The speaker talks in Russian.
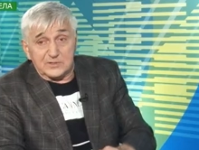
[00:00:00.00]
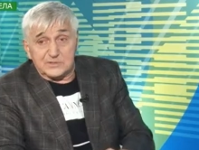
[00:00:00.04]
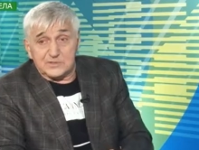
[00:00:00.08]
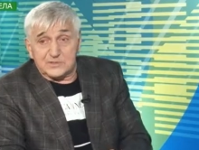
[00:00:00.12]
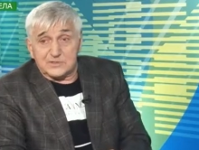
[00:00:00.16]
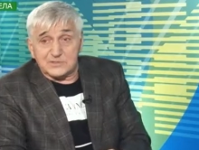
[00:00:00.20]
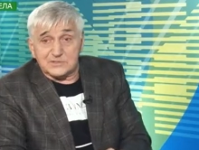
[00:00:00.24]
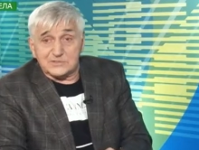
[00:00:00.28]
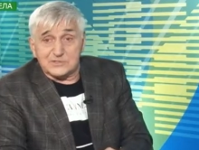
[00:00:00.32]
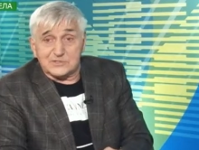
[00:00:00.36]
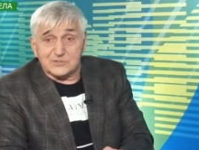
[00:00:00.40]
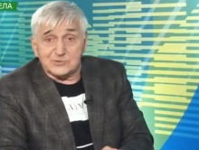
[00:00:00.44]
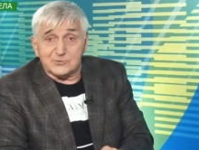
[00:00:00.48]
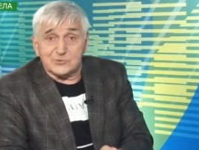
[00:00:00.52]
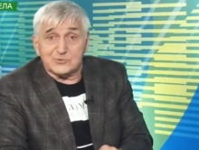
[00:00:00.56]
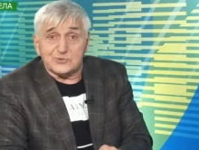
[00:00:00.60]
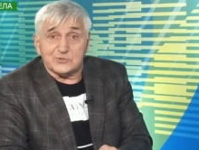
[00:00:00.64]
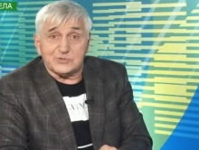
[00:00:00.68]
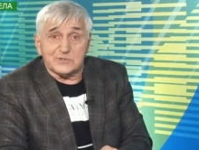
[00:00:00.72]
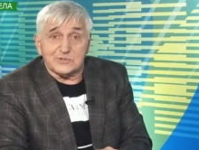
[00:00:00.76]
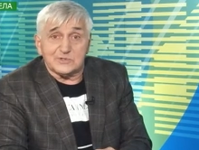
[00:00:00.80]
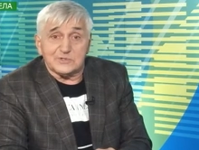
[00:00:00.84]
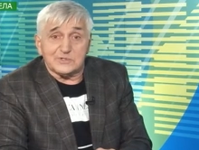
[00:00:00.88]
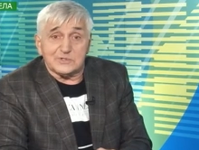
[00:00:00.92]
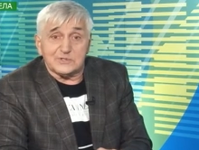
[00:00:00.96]
тебе расскажу
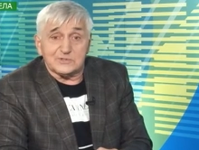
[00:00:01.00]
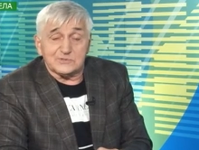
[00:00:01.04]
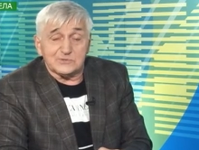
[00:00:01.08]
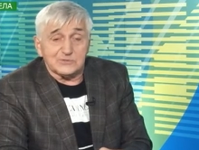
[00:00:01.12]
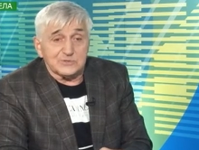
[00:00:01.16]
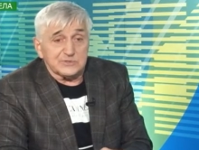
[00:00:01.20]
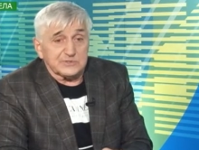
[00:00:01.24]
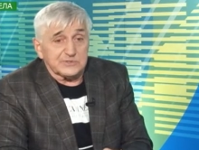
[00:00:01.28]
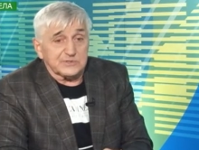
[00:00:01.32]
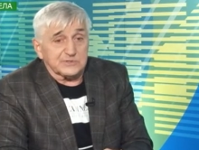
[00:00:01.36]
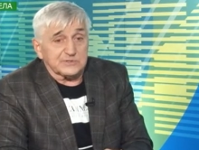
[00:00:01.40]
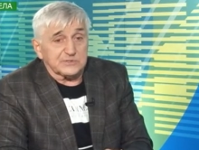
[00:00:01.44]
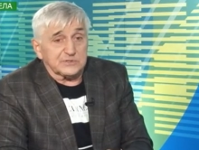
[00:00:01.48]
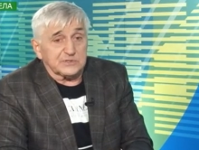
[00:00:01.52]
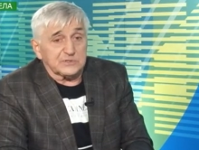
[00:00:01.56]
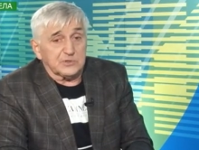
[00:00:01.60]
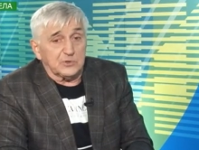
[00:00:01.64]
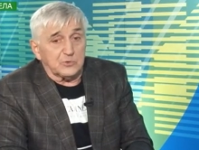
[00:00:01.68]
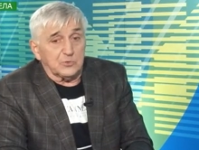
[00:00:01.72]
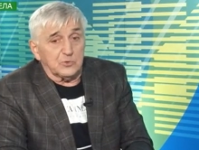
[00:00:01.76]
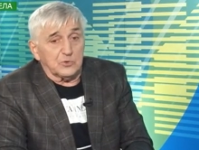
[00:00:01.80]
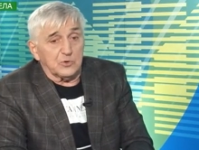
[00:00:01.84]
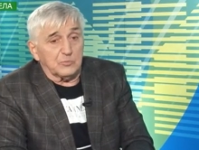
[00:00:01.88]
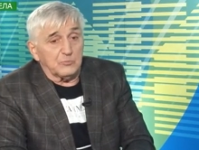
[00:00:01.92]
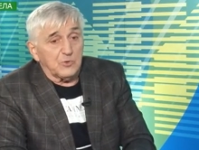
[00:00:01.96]
еще интересную совершенно
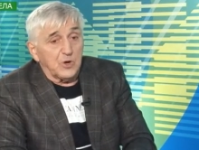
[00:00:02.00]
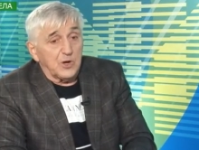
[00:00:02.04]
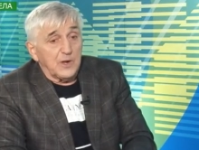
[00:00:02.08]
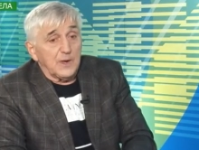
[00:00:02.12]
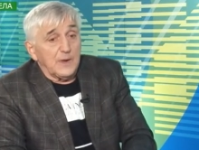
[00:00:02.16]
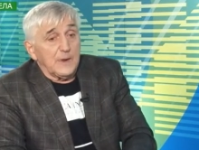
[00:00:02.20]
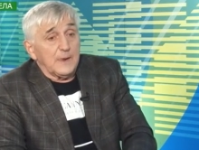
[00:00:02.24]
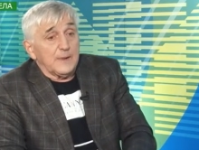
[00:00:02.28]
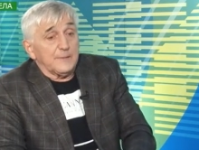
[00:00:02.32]
хохму.